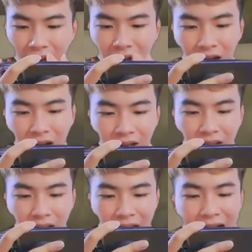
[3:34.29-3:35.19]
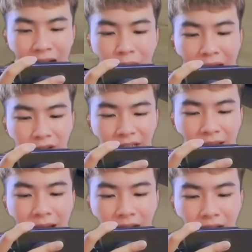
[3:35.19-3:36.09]
Đó, 2 quả thôi anh
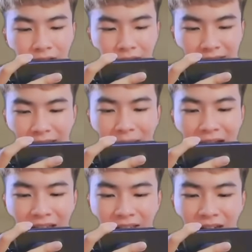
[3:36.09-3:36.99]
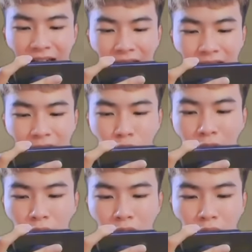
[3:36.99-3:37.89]
em ạ. Để xem ai là người sống
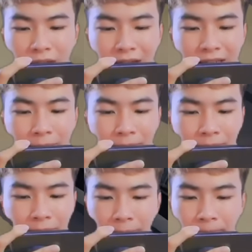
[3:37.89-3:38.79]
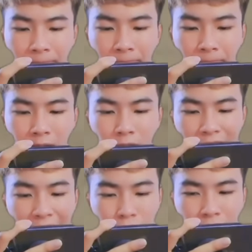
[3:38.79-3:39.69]
sót cuối cùng đó anh em.
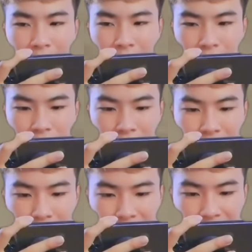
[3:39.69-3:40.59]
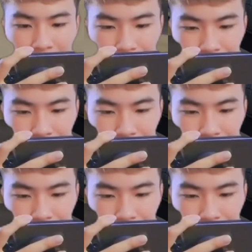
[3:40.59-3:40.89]
Cũng thả luôn này, từ từ để mình xem này.